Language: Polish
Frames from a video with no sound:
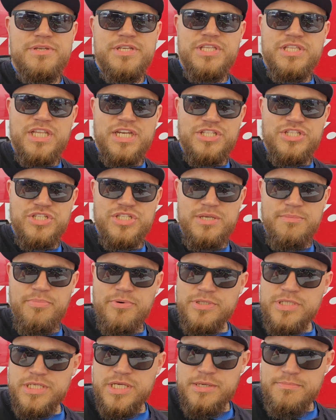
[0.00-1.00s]
nie tracić
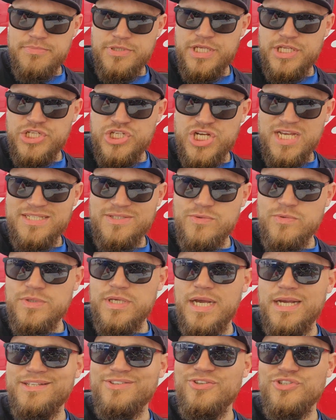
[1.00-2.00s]
niepotrzebnie czasu,
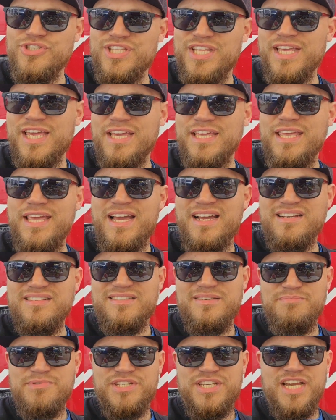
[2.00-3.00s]
jak ktoś tak jak ja
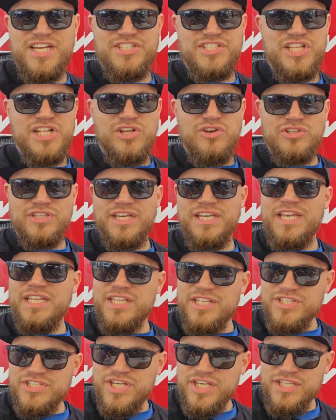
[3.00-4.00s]
chce przyjechać tylko na
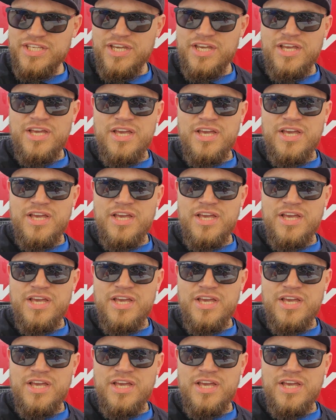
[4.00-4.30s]
jeden dzień,